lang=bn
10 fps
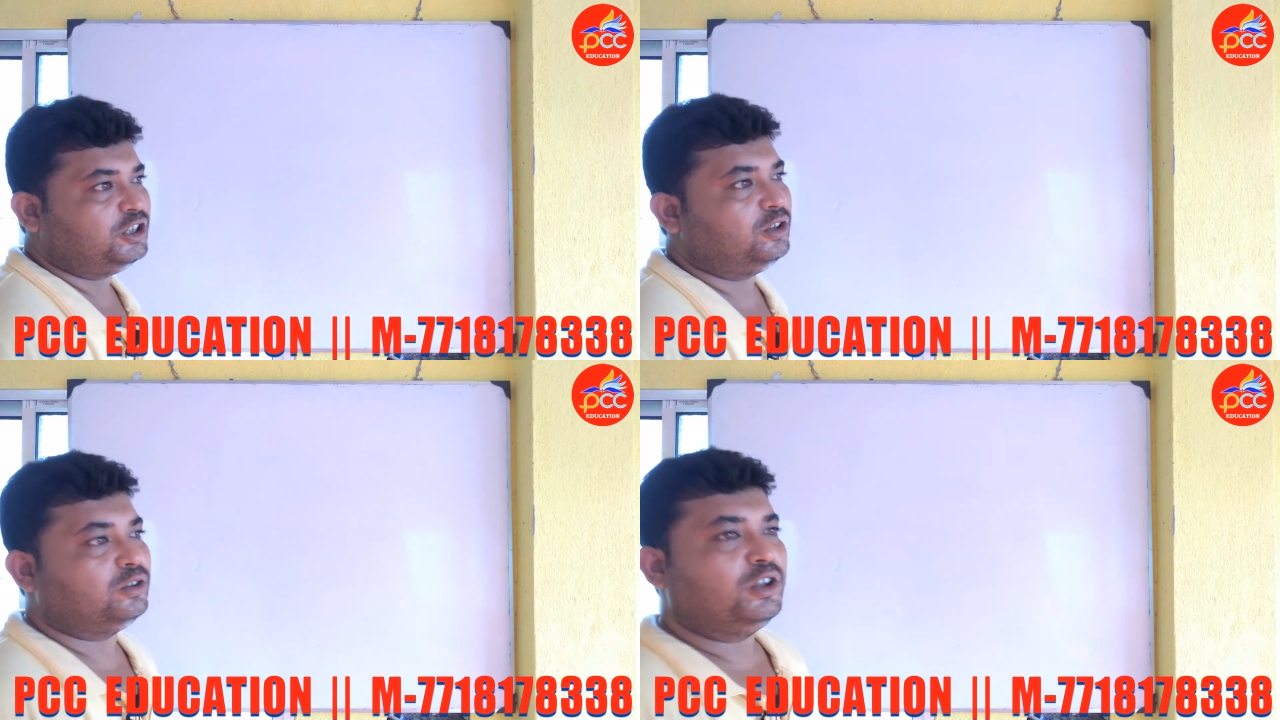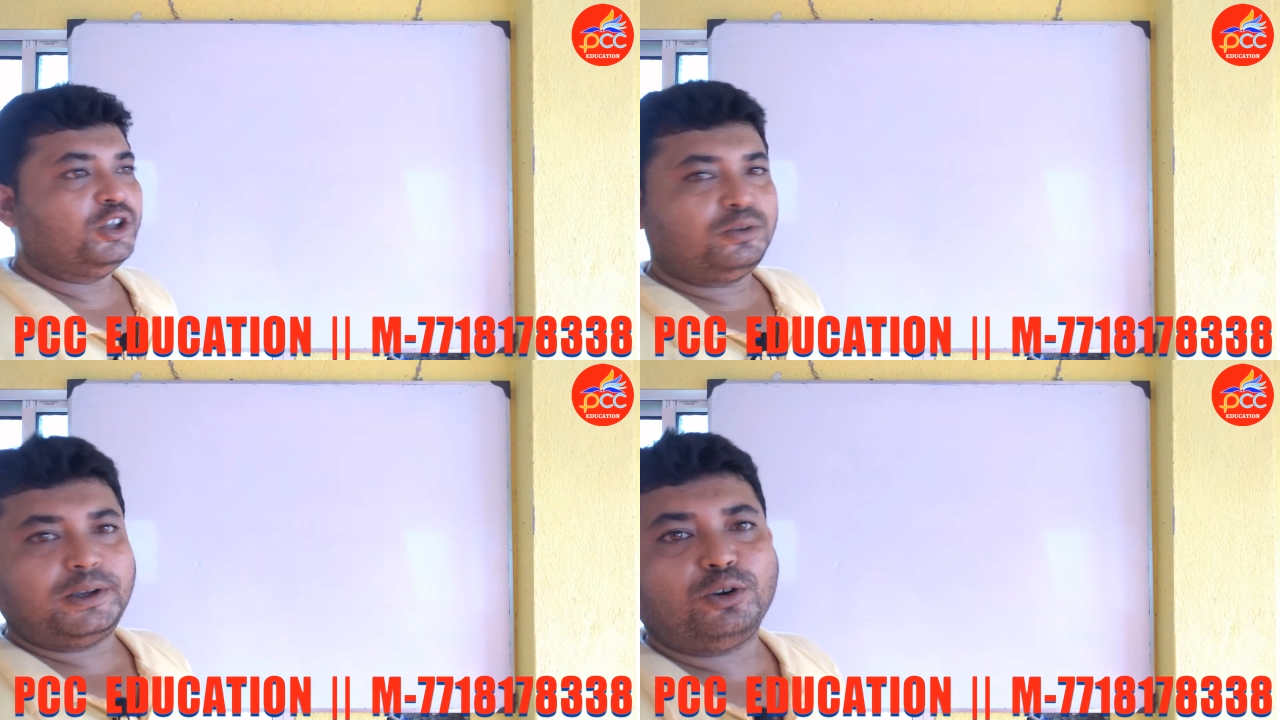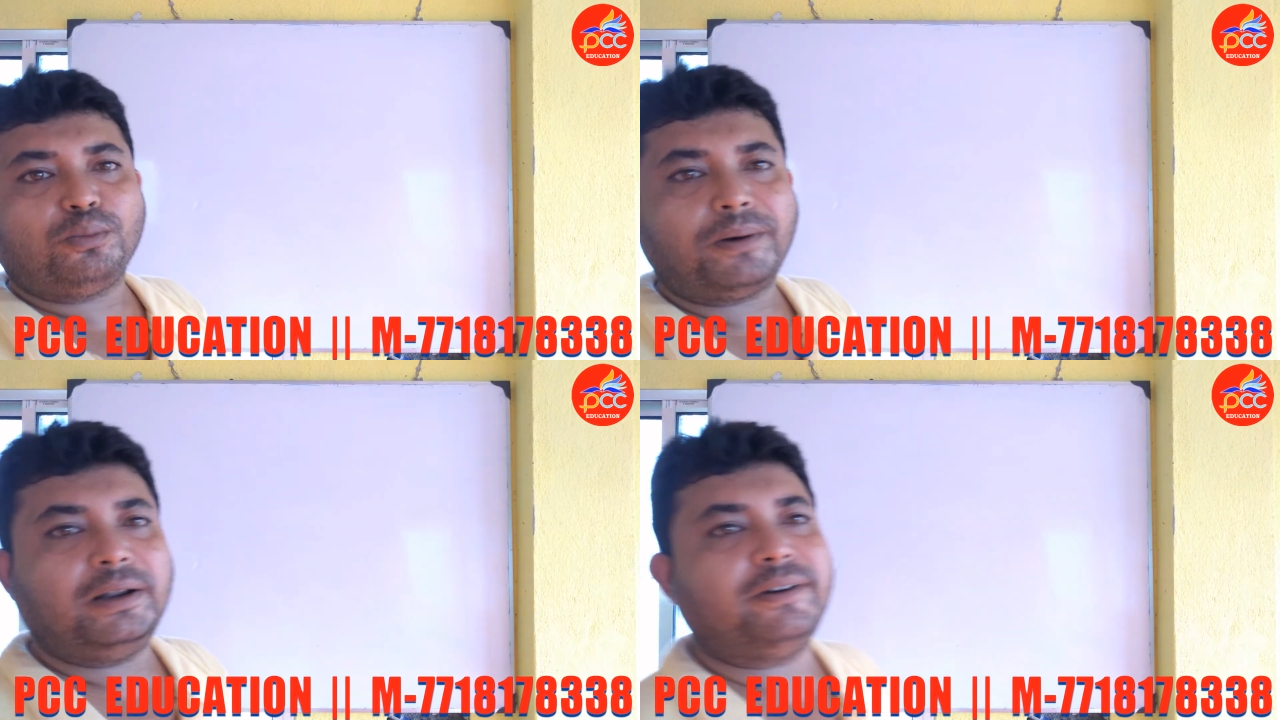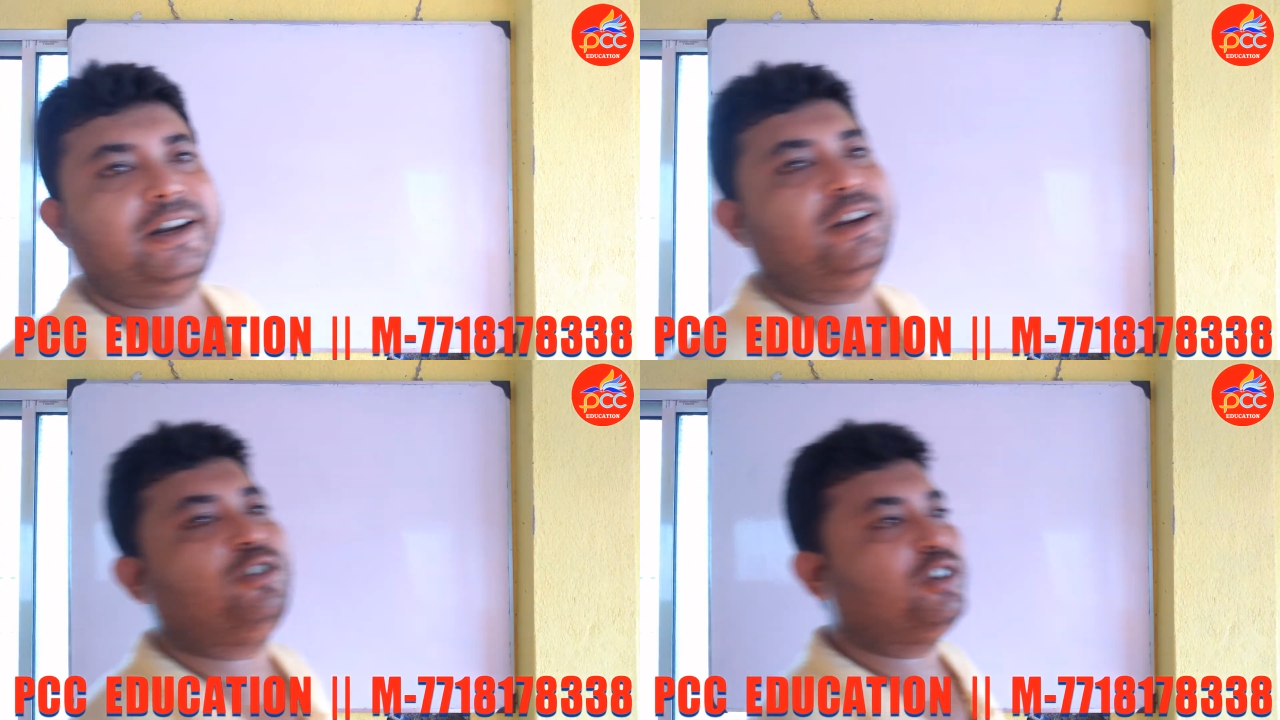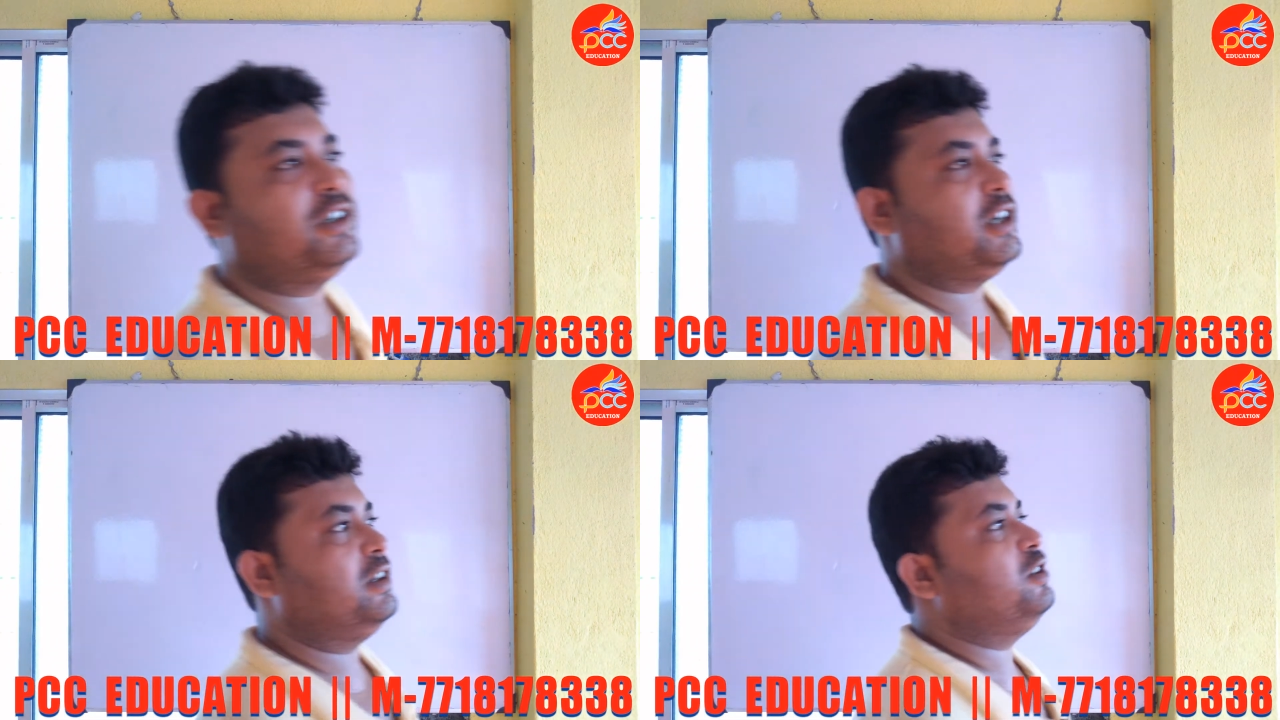ছিল তোমায় গোপাল ভাঁড়ের কথা
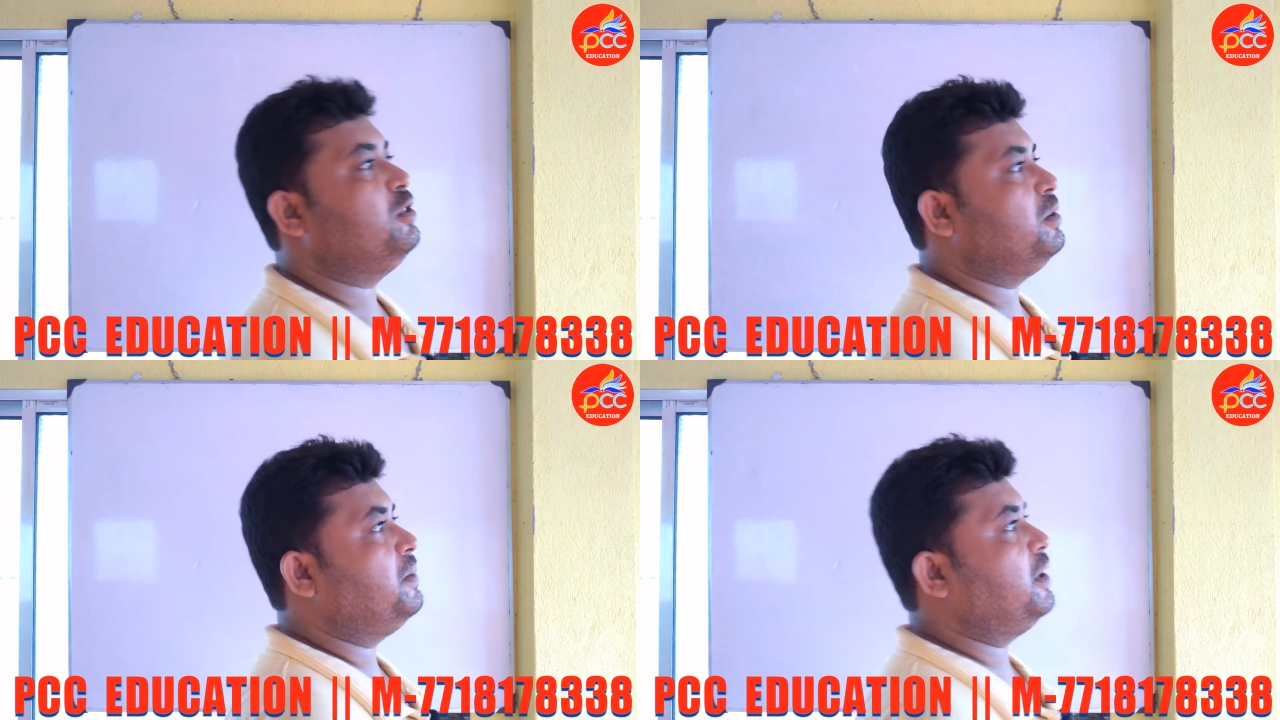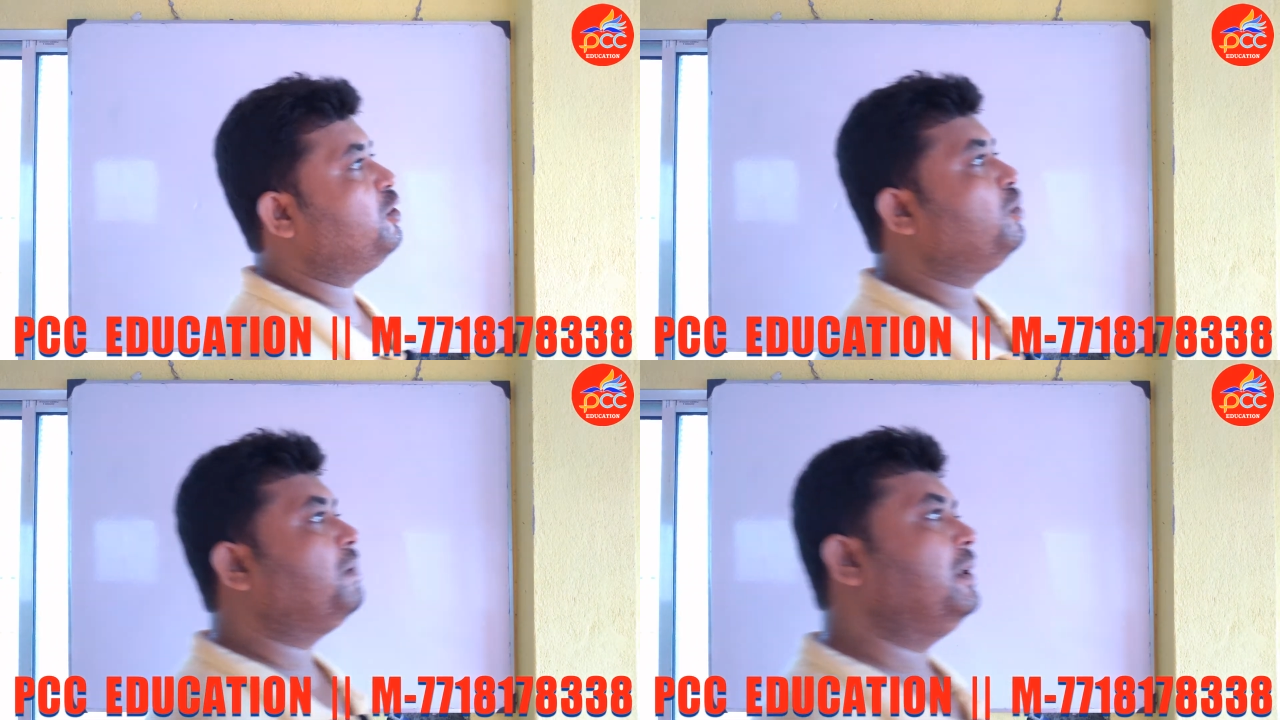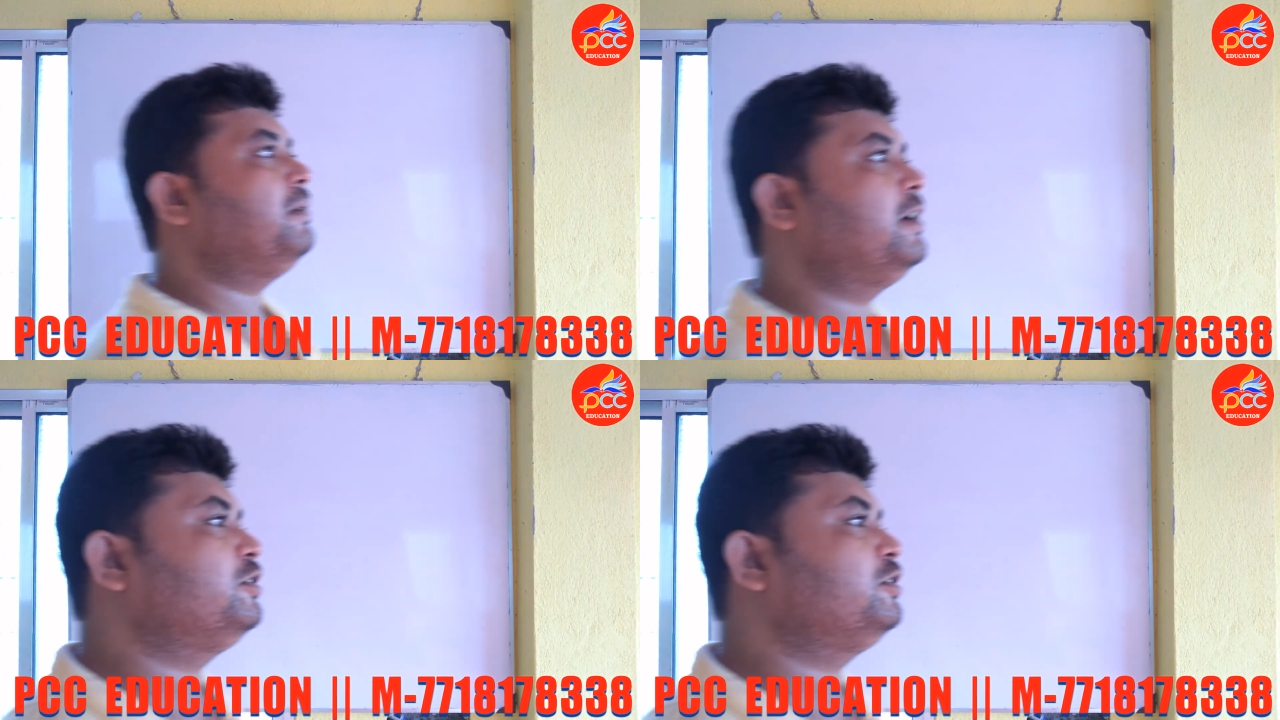জানতে হতে পারে গোপাল ভাট